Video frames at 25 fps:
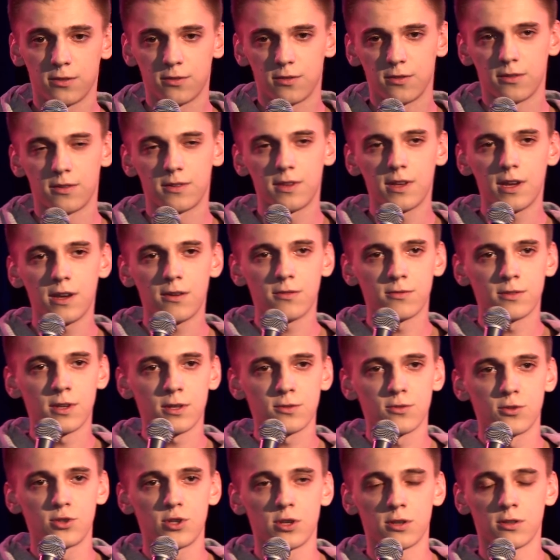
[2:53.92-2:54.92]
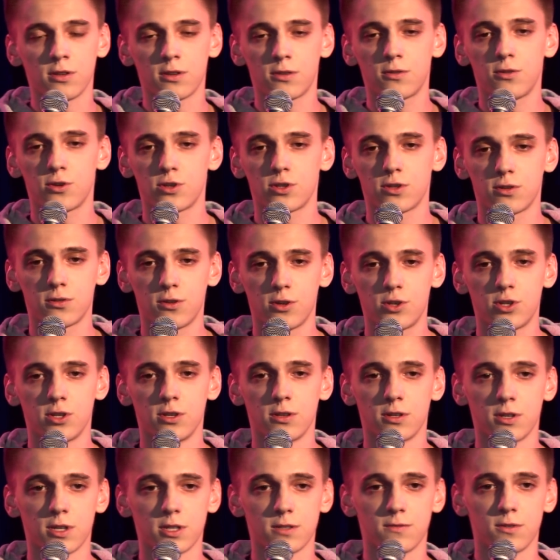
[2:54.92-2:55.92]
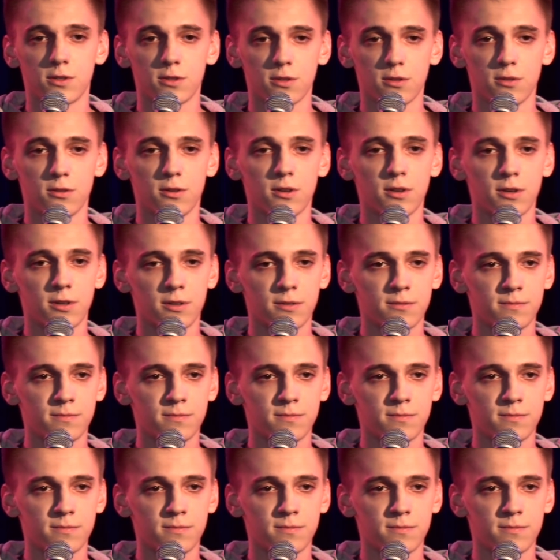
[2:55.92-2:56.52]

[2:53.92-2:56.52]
такой, да, у нас у чернокожих очень развит слух.